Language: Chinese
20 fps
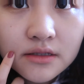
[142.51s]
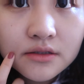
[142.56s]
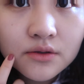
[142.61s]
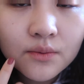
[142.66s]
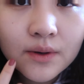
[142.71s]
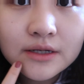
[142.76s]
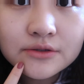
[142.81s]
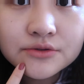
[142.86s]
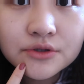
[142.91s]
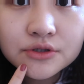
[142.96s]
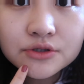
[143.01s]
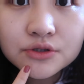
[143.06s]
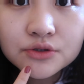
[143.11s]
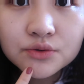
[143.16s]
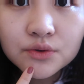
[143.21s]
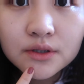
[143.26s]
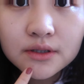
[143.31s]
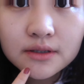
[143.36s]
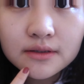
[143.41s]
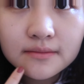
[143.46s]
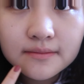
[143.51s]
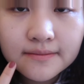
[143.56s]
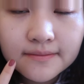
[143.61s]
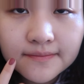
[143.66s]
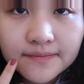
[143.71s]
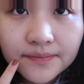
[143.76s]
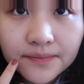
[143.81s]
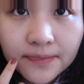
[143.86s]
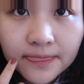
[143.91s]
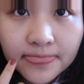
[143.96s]
就完全是弱的，
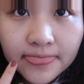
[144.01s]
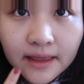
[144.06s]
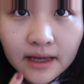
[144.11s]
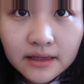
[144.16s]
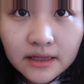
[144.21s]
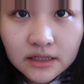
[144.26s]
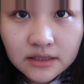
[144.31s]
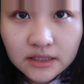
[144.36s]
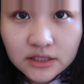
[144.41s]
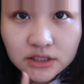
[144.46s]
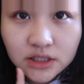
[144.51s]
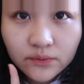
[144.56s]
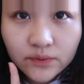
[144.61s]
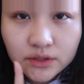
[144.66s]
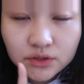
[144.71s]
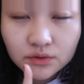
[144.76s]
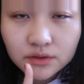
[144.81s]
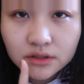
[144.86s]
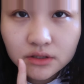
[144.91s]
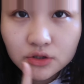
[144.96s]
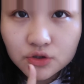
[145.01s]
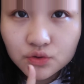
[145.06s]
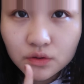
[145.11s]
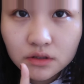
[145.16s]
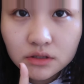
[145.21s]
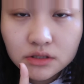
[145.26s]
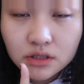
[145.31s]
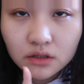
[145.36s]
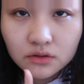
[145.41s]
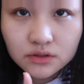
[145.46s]
但是它上完之后，那个
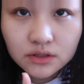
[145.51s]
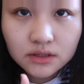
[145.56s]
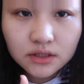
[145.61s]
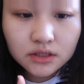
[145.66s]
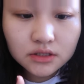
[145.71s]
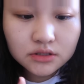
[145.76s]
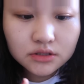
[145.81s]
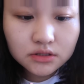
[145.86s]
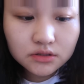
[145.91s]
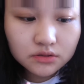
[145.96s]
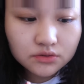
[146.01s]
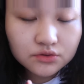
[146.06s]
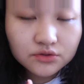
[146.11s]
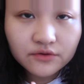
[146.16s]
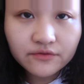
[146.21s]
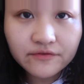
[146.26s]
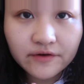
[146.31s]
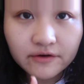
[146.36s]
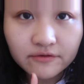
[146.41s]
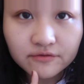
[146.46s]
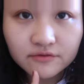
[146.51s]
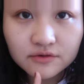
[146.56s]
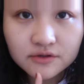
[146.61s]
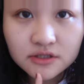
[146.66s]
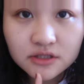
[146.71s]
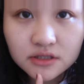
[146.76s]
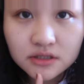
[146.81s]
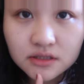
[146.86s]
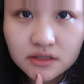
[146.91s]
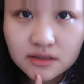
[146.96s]
妆效真的就是仿佛
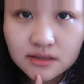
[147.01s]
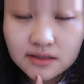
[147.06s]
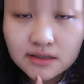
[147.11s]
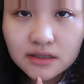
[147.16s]
是